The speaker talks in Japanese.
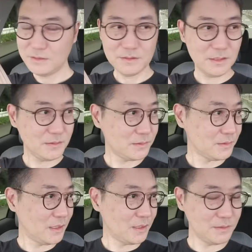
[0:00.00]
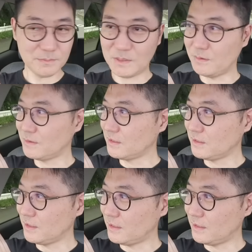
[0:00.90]
ですが、まあ、
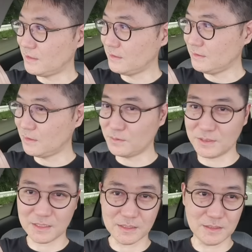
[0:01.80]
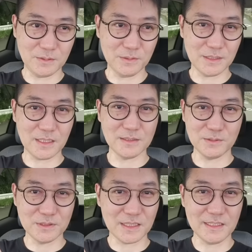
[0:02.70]
私が、ね、今回買った
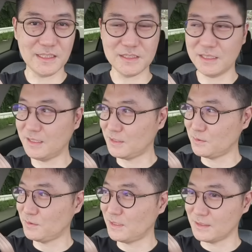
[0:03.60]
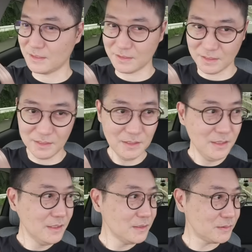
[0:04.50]
ホンダカード大阪東花園店さんね、
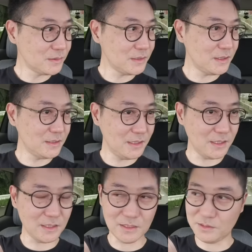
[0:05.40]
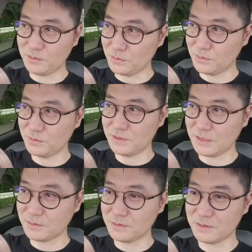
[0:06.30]
そちらで、えっと、
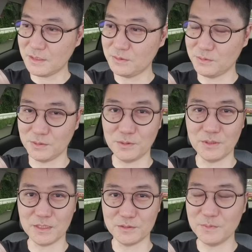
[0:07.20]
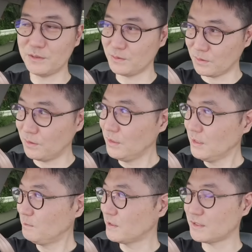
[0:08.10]
ジャックスカードのローンが組めると、
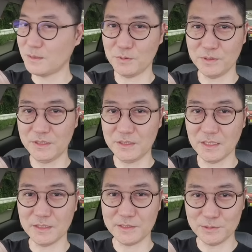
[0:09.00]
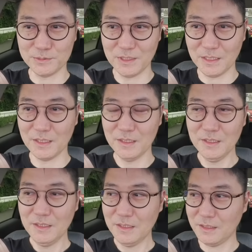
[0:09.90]
まあ、しかも1.9で、
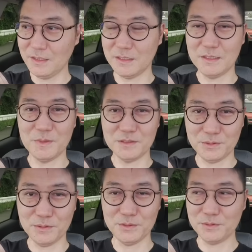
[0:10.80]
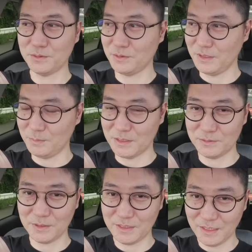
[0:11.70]
えやってますよということで、まあ、
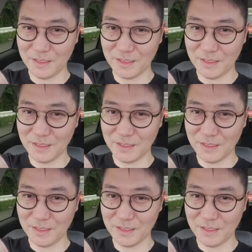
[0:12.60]
それで